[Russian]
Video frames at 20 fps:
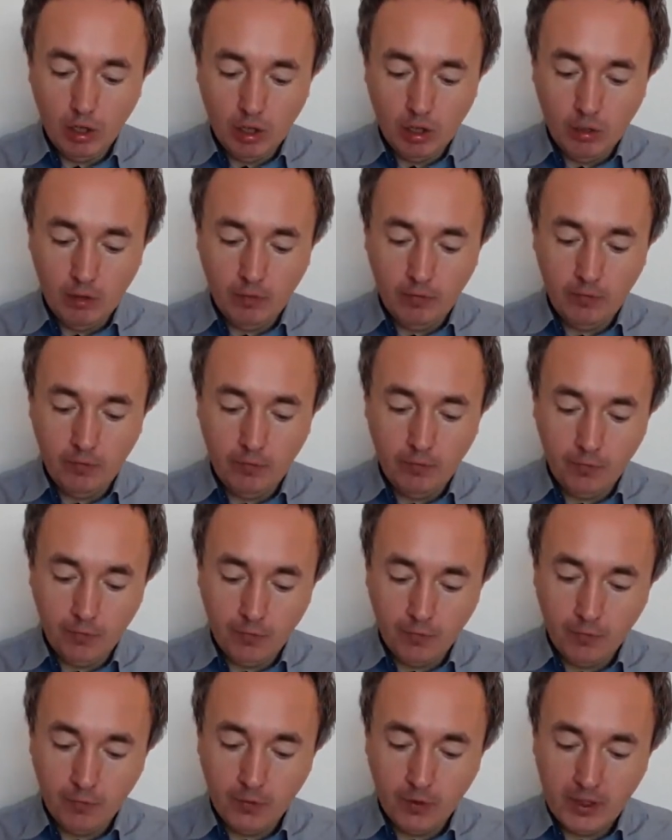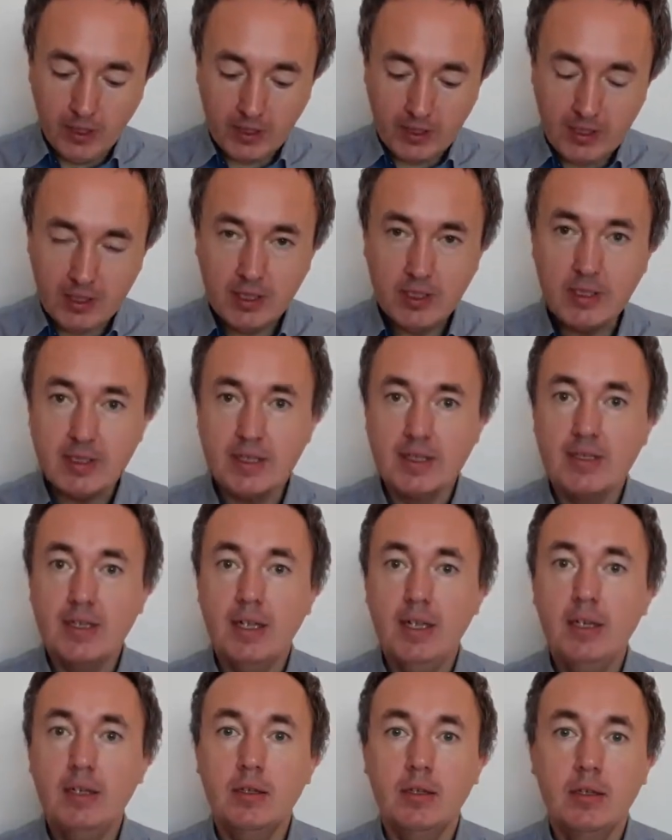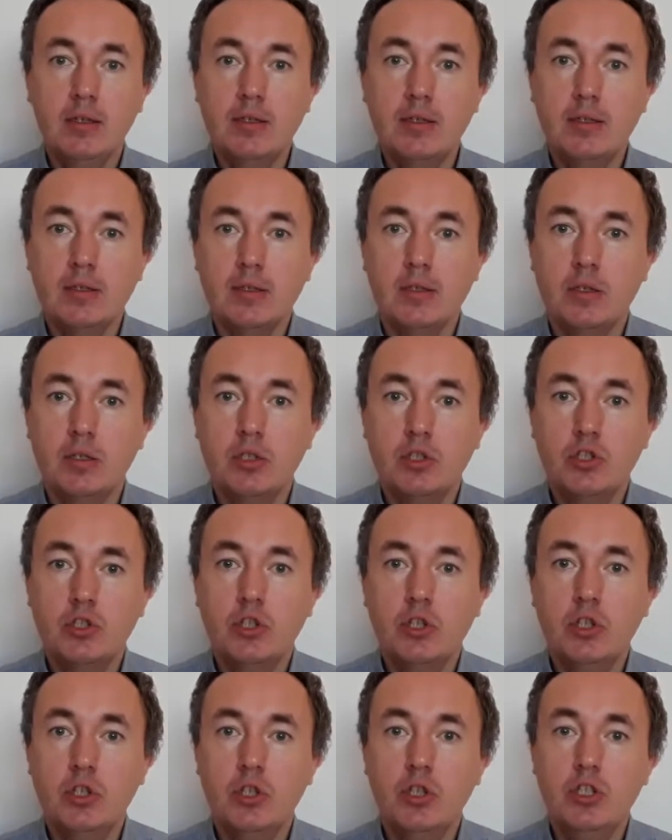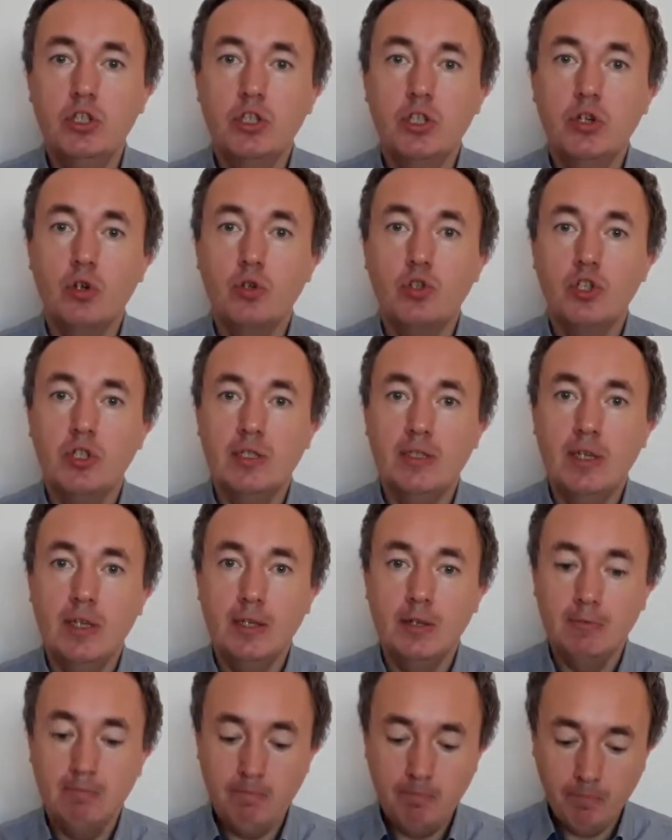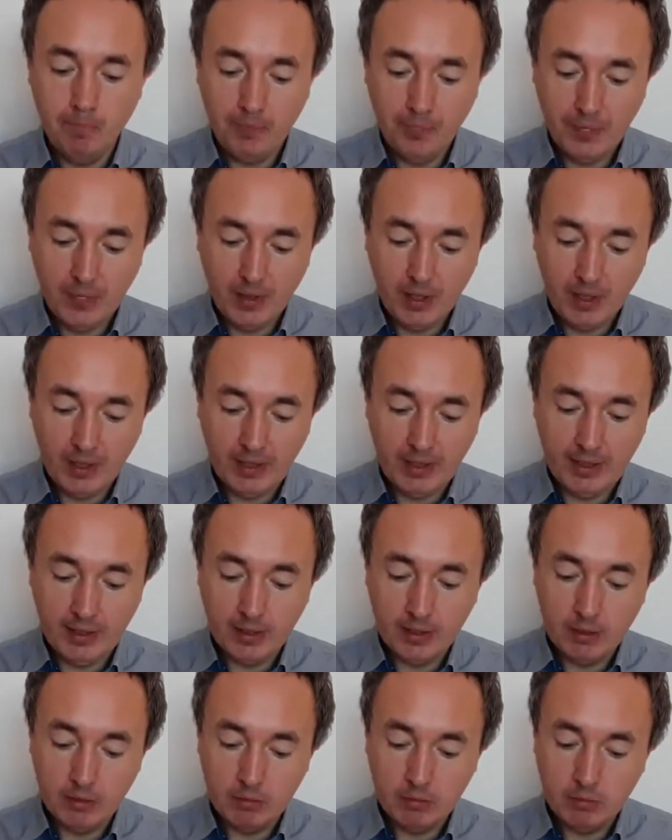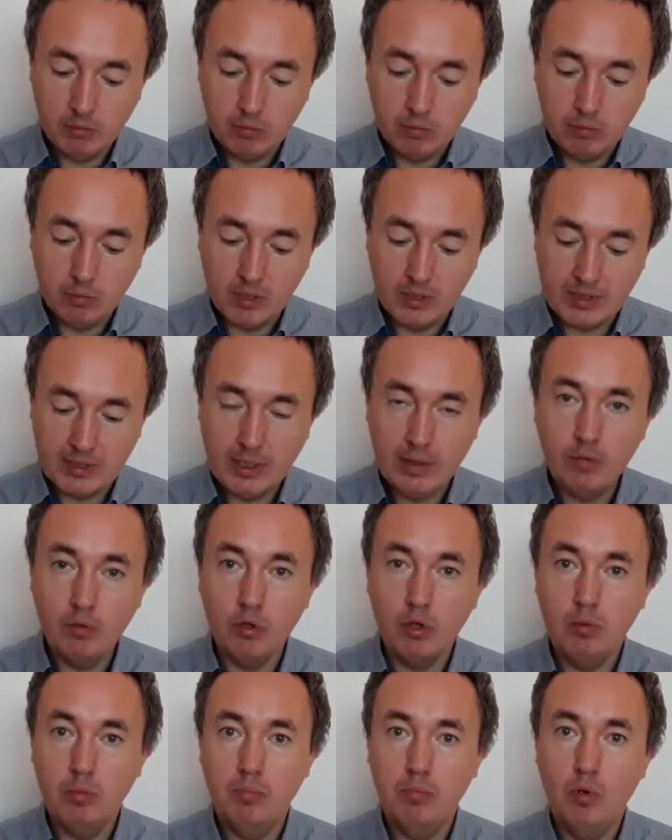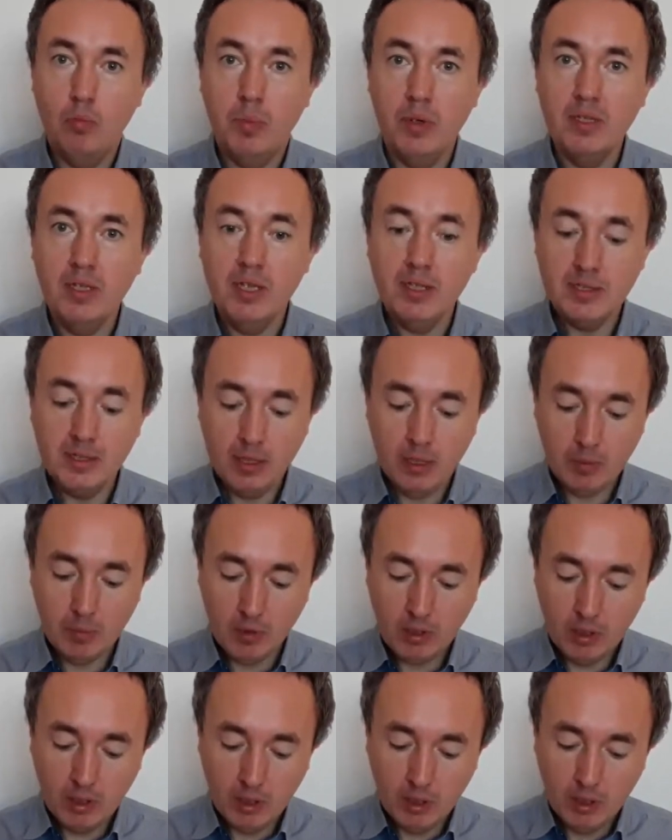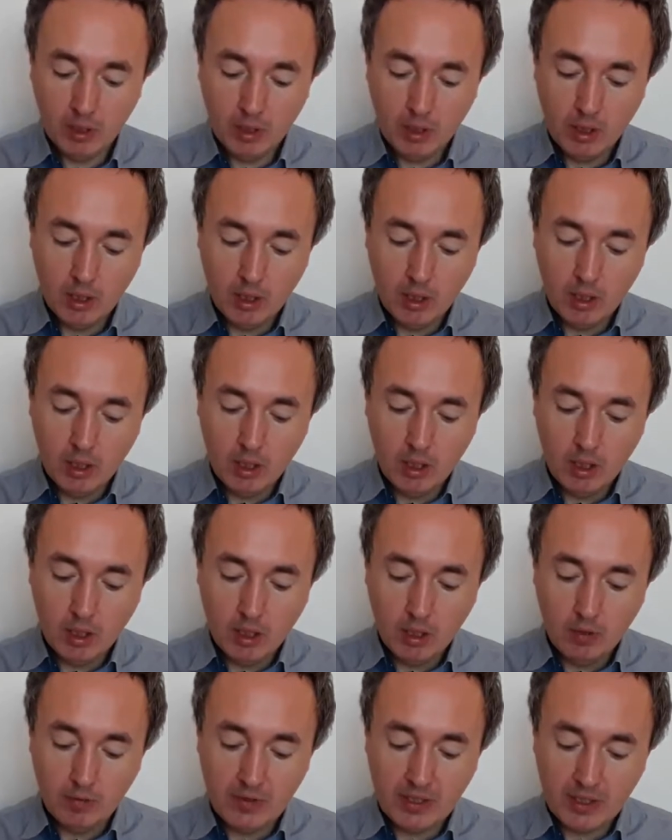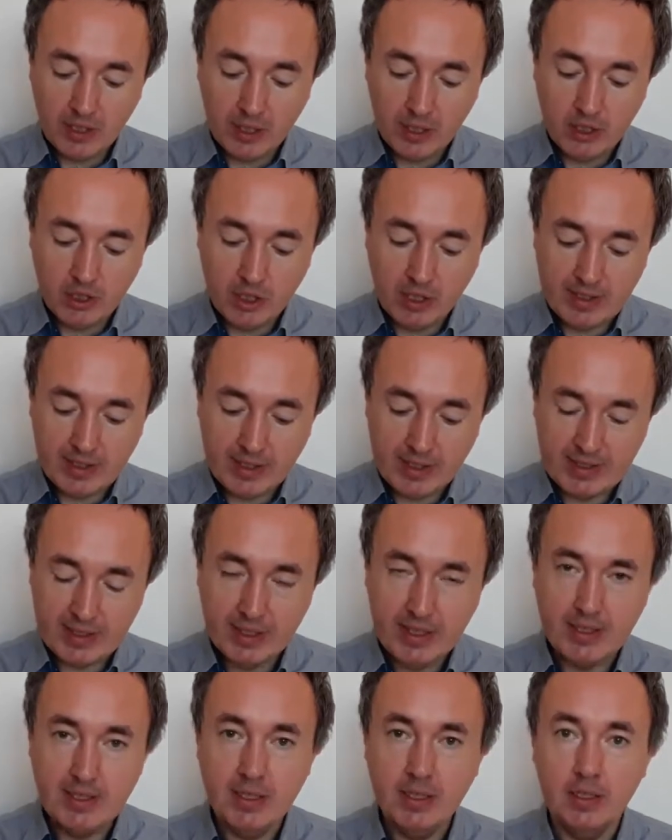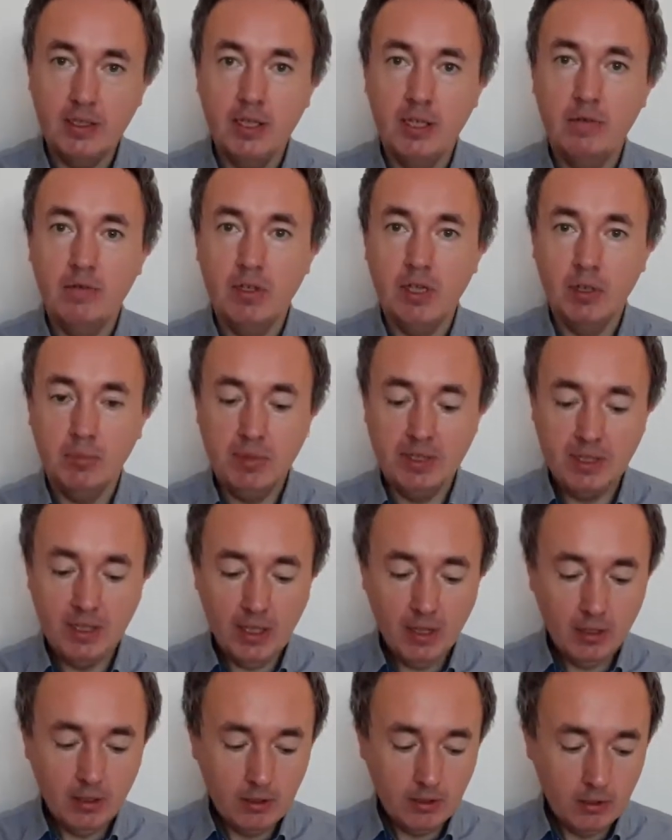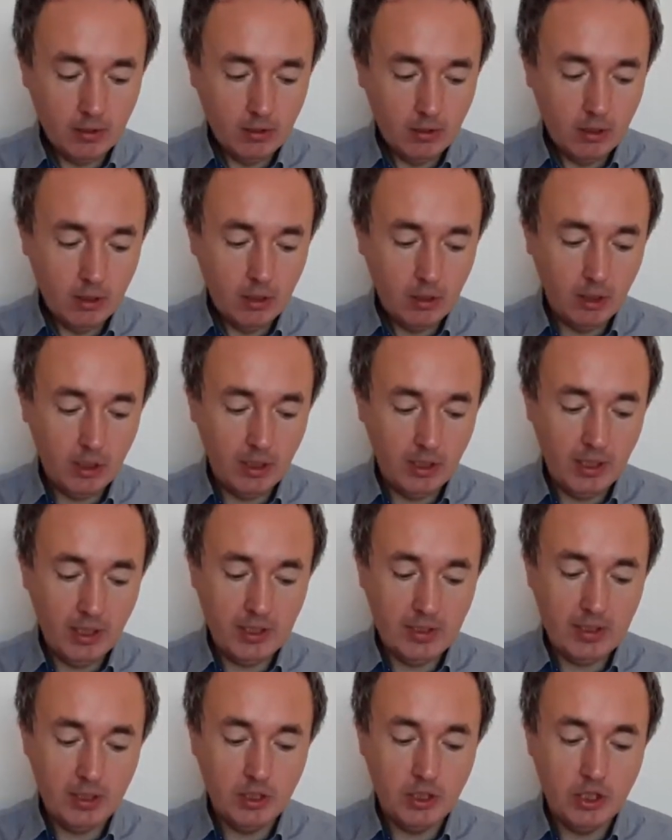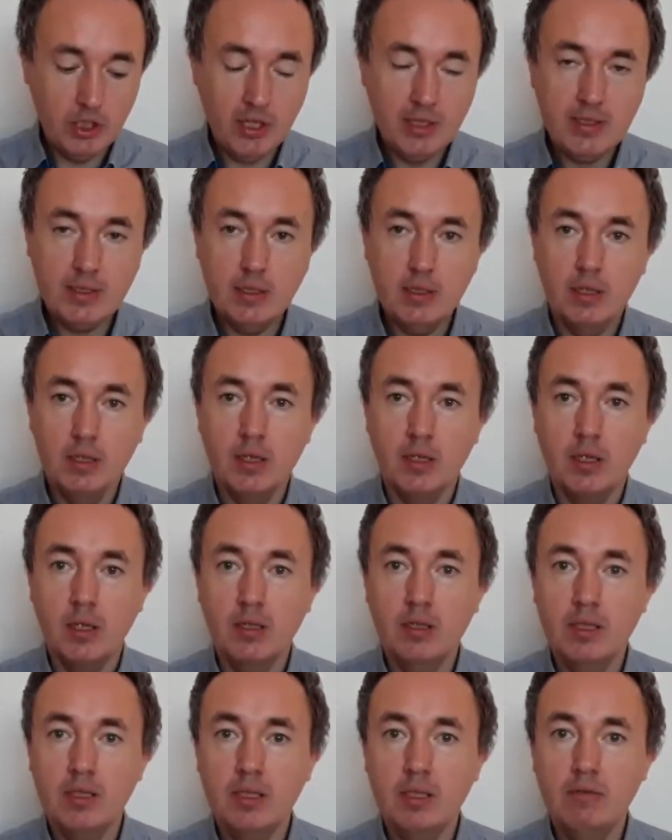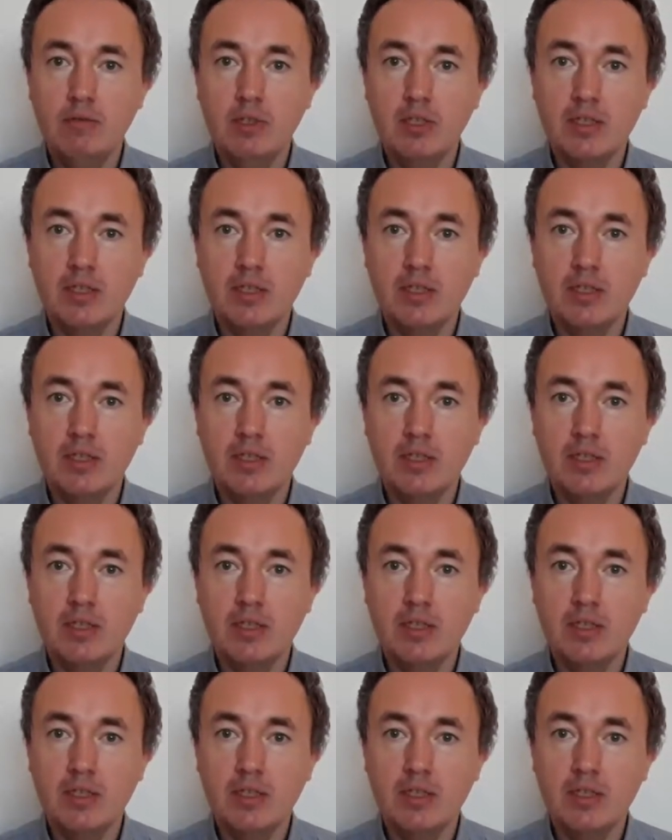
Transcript: В, книга состоит из, э, из трех частей. Это разговор по понятиям, вторая часть наследие древних обезьян – и третья часть – это когнитивные